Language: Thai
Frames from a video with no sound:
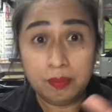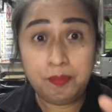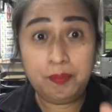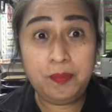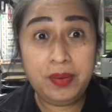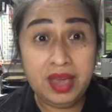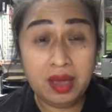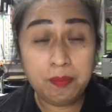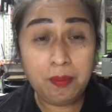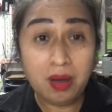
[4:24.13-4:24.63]

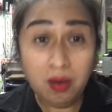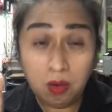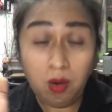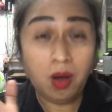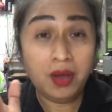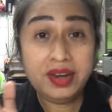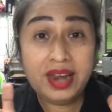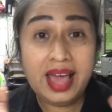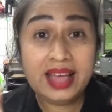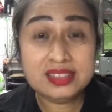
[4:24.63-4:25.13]
เพียงบางค
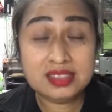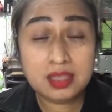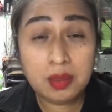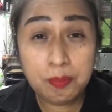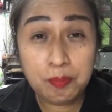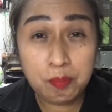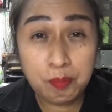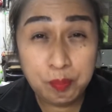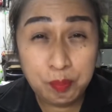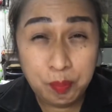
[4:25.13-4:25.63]
นอาจจะ
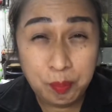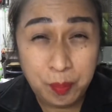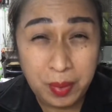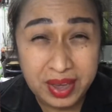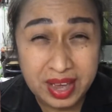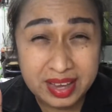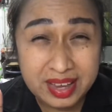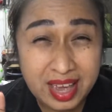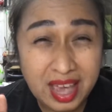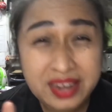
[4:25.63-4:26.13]
เพี
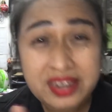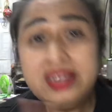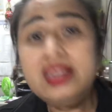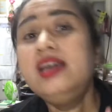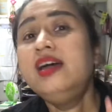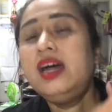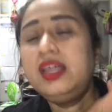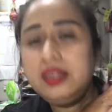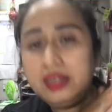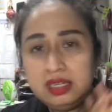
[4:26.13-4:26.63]
ยงแค่เดื
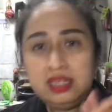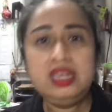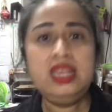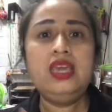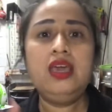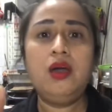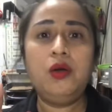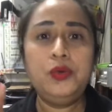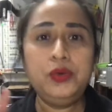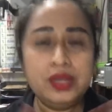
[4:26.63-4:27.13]
อนเดี
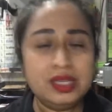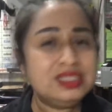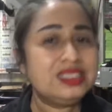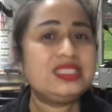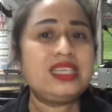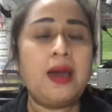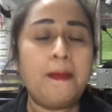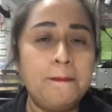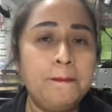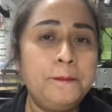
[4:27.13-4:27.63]
ยวด้วย
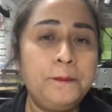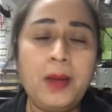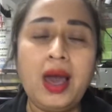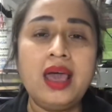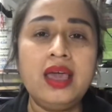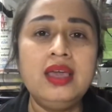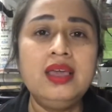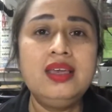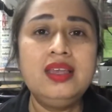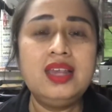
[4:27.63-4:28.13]
ซ้ำไป
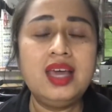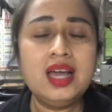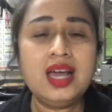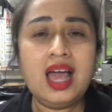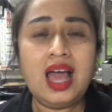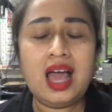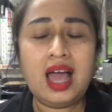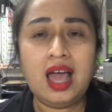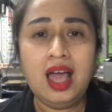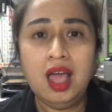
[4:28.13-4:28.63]
นะ
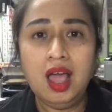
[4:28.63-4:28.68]
คะ